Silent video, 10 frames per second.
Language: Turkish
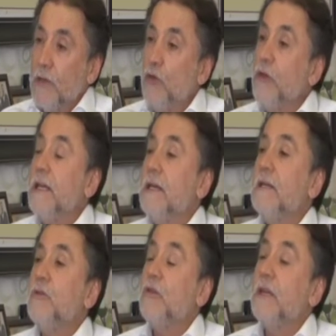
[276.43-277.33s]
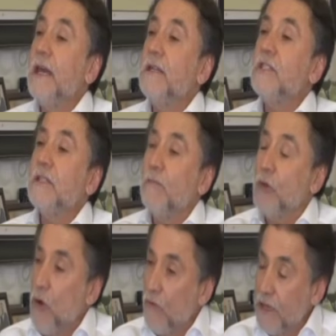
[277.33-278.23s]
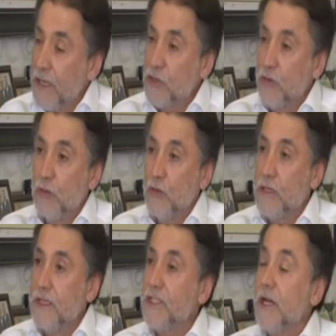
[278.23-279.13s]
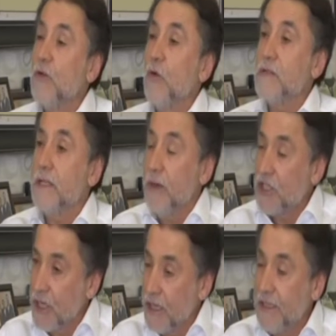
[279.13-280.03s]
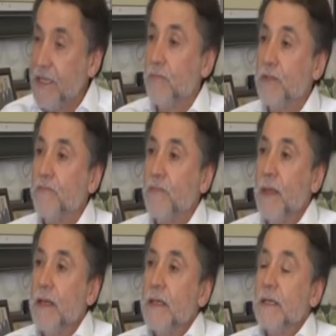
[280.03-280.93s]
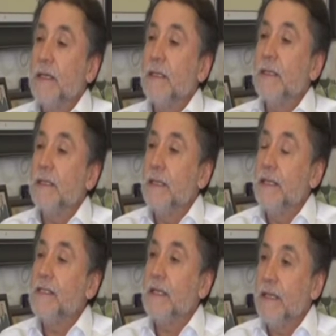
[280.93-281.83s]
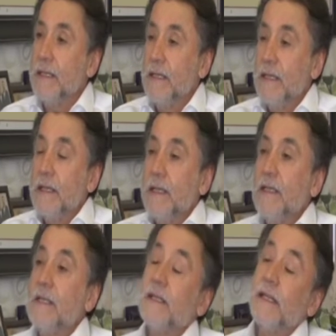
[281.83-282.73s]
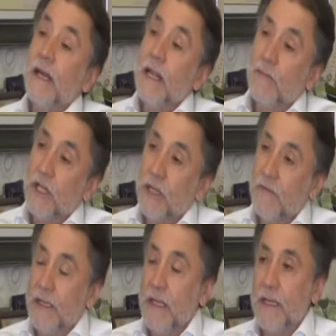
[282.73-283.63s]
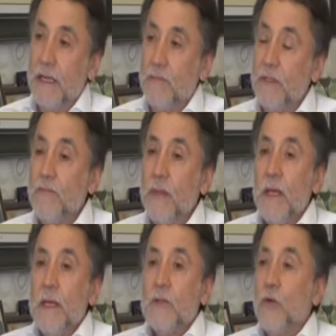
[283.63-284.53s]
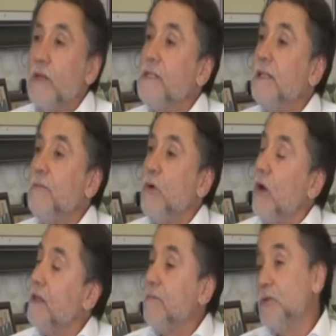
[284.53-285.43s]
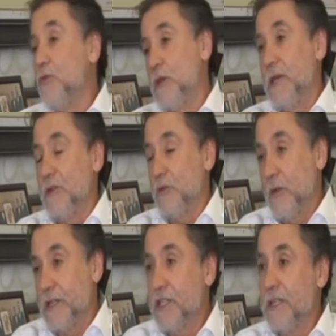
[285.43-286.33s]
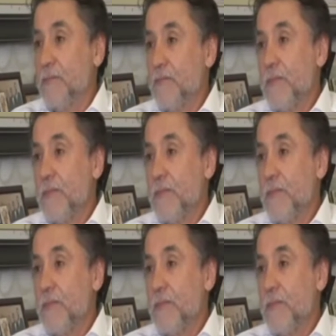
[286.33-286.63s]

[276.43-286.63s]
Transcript: TÜGİK, Türkiye Genç Adamları Konfederasyonu Yüksek İstişare Konseyi Başkanlığı yaptım e, iki sene. İki sene genel başkan vekilliği yaptım. Dolayısıyla bu anlamda Türkiye'de dolaştık.